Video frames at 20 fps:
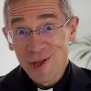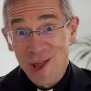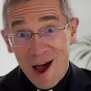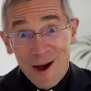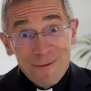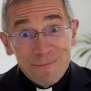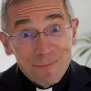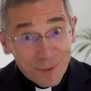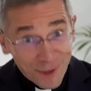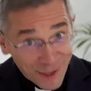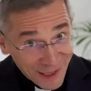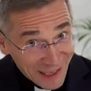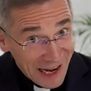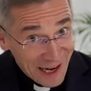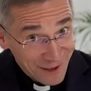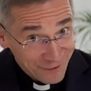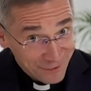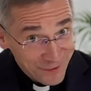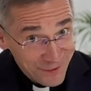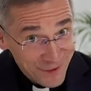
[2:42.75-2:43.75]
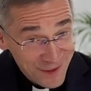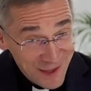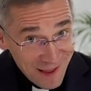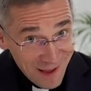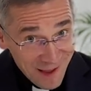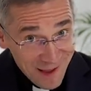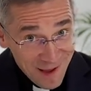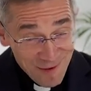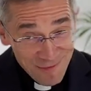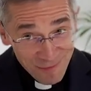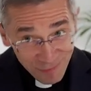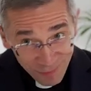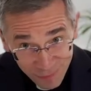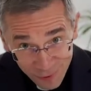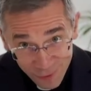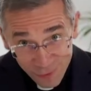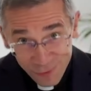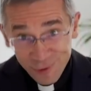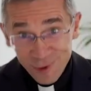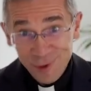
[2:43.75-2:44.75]
naprawdę
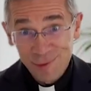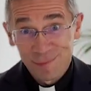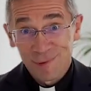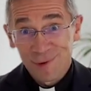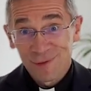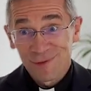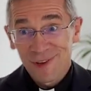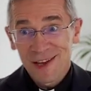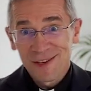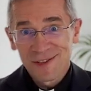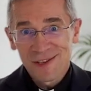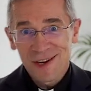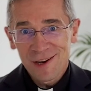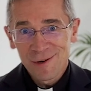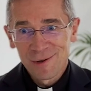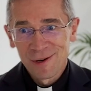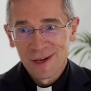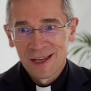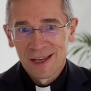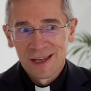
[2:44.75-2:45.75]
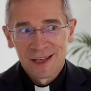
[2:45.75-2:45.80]
Bóg powiedział?